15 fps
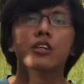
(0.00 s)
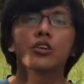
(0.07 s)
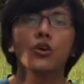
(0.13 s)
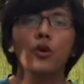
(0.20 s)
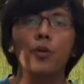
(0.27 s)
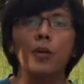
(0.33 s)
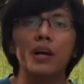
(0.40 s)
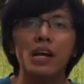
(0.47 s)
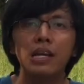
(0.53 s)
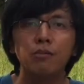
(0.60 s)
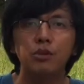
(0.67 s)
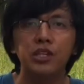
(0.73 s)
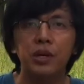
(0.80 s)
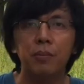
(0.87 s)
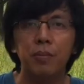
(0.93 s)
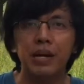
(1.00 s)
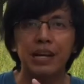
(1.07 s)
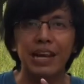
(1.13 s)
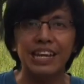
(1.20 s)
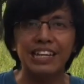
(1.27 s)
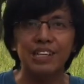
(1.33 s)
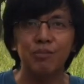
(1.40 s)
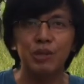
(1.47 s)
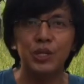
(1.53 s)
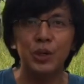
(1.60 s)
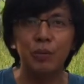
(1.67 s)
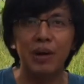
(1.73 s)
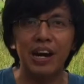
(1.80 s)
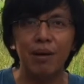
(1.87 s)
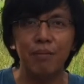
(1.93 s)
So, huwag kalimutang mag-like ng video
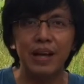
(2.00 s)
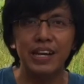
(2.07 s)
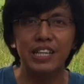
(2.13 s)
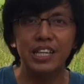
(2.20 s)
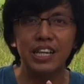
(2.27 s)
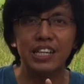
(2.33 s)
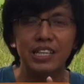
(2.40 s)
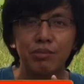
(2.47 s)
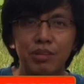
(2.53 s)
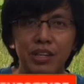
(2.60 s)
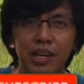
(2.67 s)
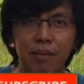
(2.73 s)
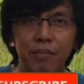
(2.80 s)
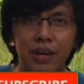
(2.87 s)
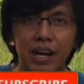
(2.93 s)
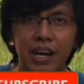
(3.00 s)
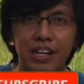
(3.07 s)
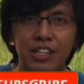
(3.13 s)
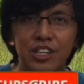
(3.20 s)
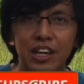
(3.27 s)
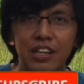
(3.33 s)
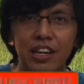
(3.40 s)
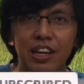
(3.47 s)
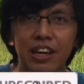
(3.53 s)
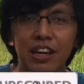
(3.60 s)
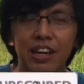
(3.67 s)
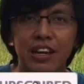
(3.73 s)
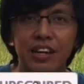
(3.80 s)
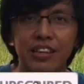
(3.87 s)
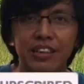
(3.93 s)
mga ka-vlogs, uh, subscribe ng akin channel
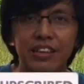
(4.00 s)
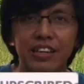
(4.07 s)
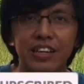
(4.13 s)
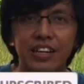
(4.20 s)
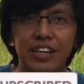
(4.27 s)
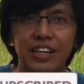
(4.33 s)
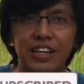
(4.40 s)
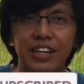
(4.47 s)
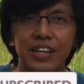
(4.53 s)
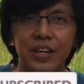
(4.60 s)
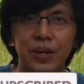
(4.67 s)
at uh,